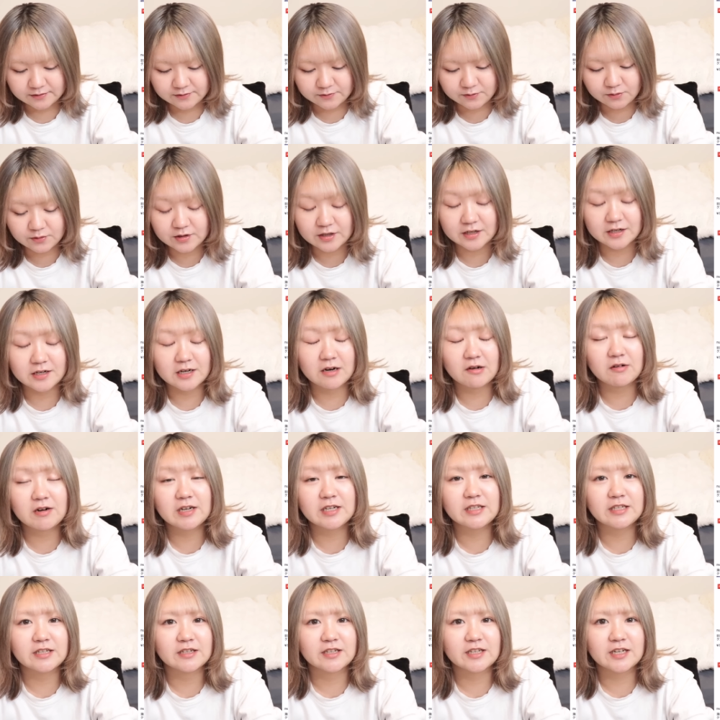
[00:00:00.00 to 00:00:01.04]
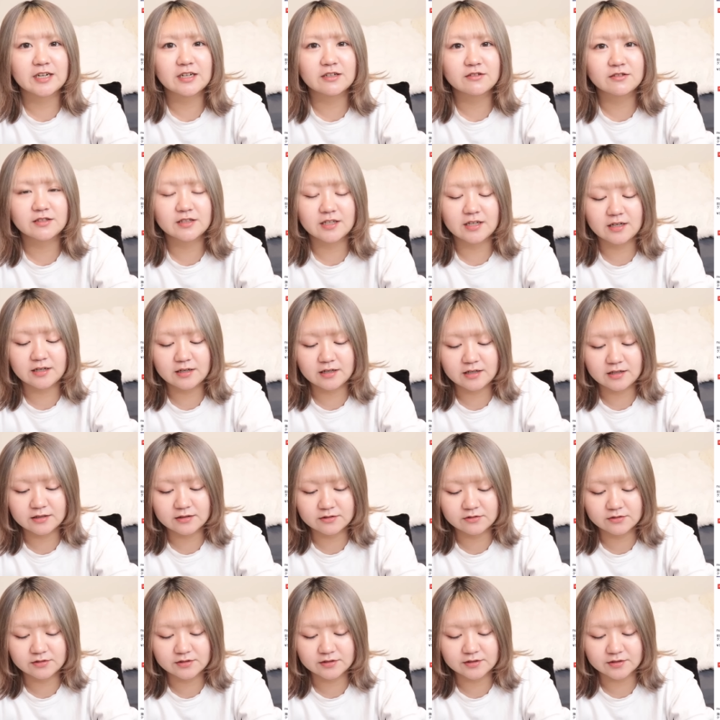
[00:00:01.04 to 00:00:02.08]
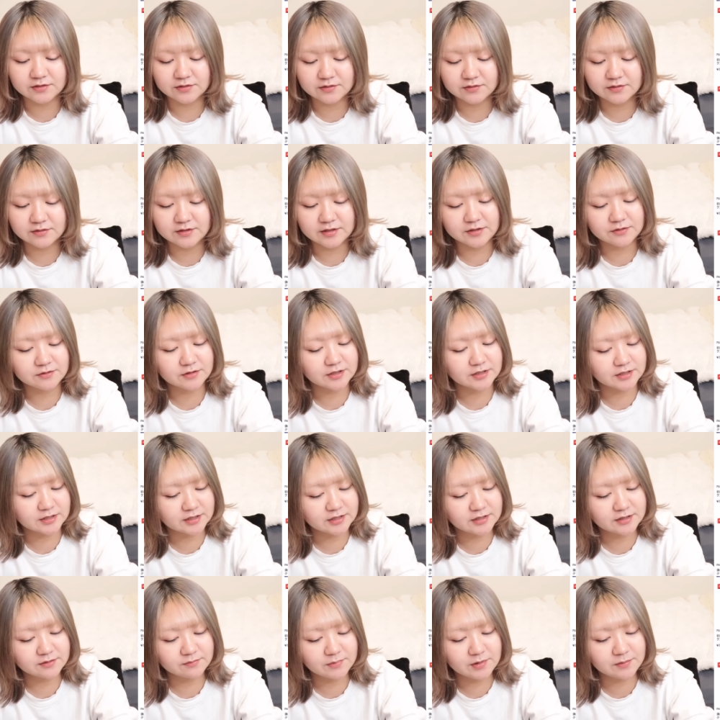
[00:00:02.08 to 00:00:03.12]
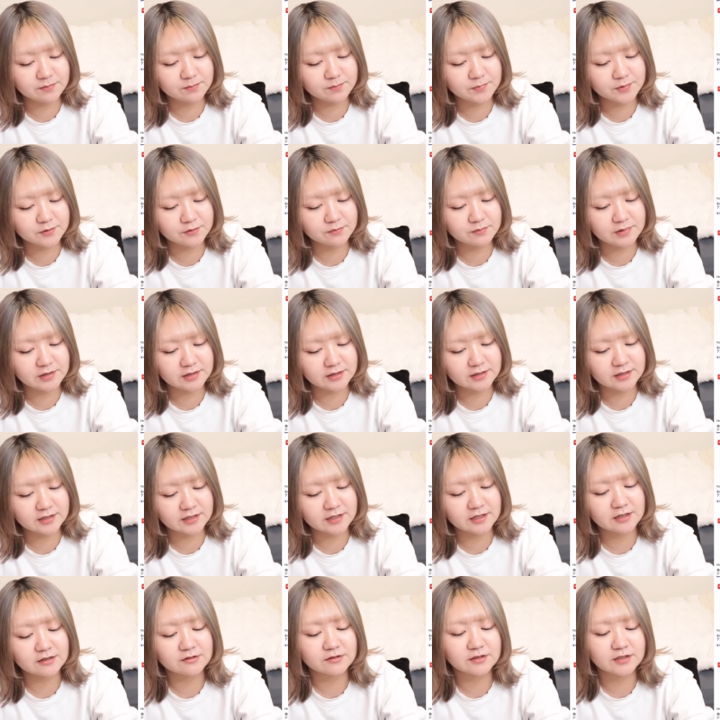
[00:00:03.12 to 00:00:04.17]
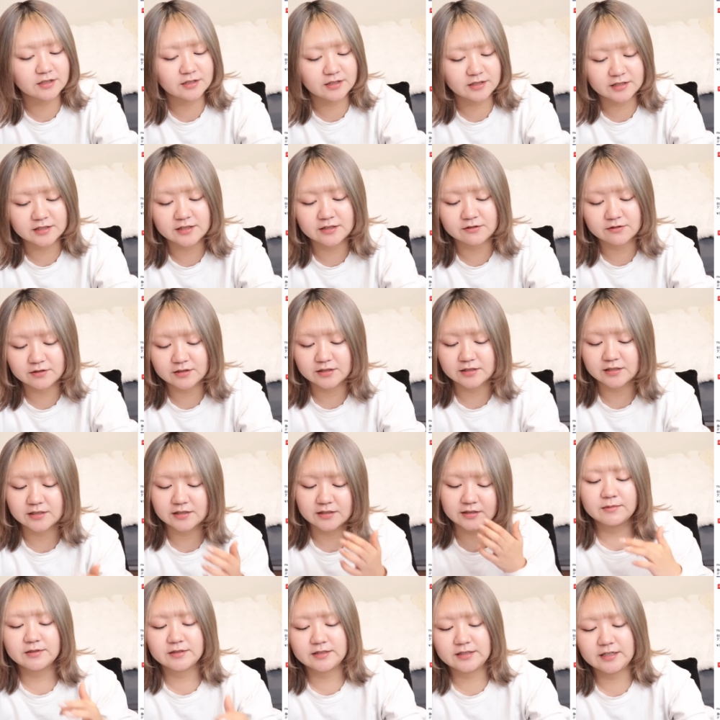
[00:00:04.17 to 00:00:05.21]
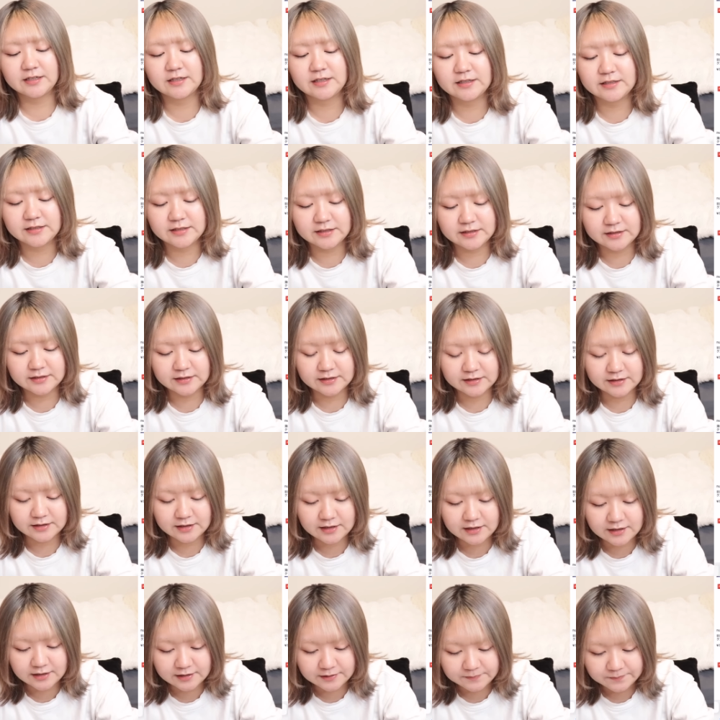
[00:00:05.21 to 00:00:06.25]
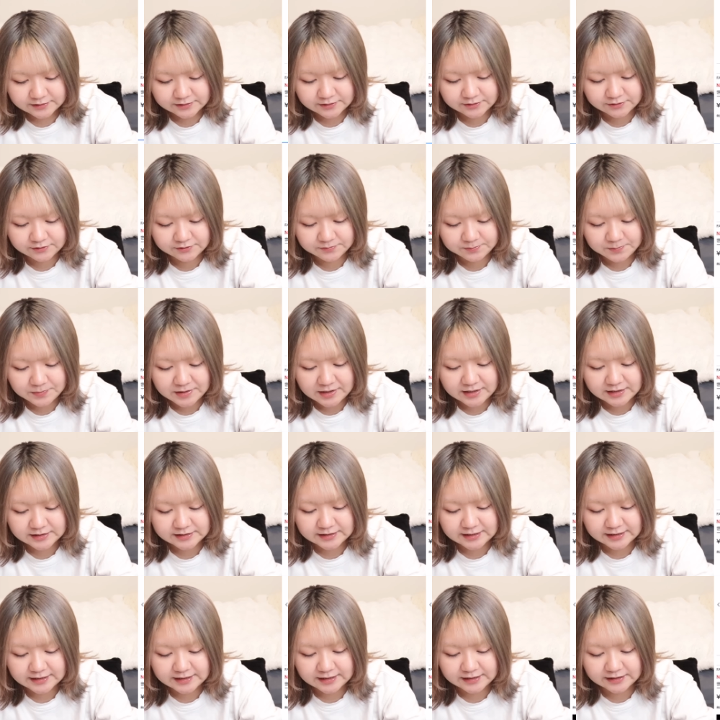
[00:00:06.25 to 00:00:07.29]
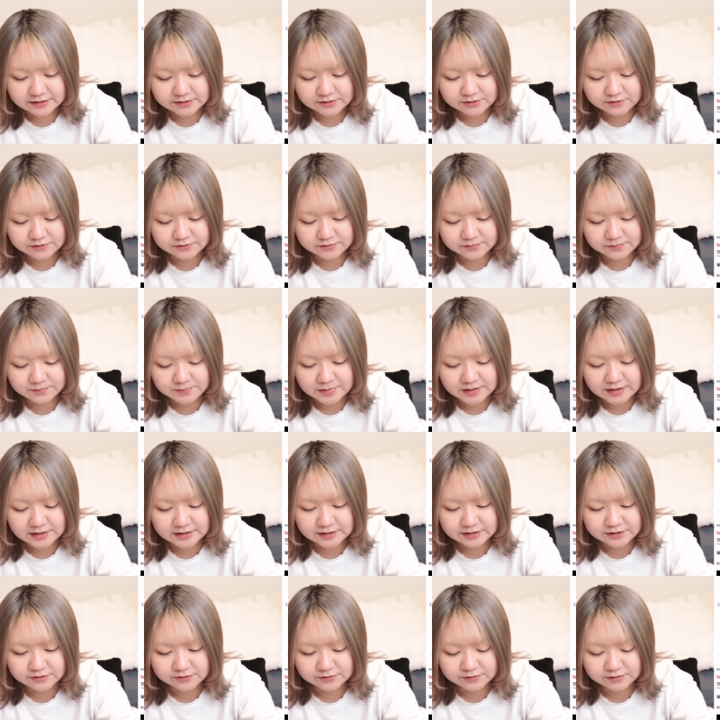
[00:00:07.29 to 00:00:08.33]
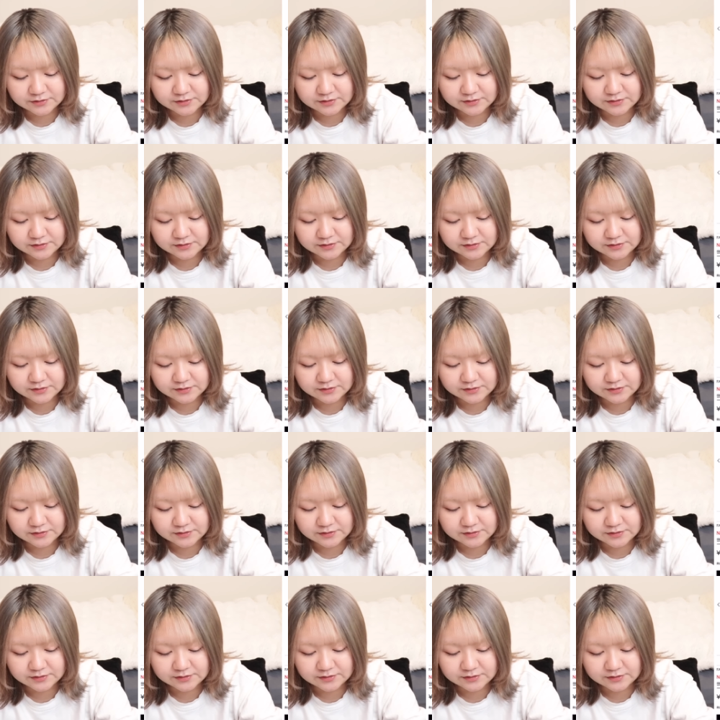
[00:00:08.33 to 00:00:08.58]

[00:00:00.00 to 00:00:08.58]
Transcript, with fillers: 今回可愛いね。キャラクターグッズっていう感じ。メンプロみんなキャラクター出してる感じ。まず世界先生が、スーパー世界くんバージョン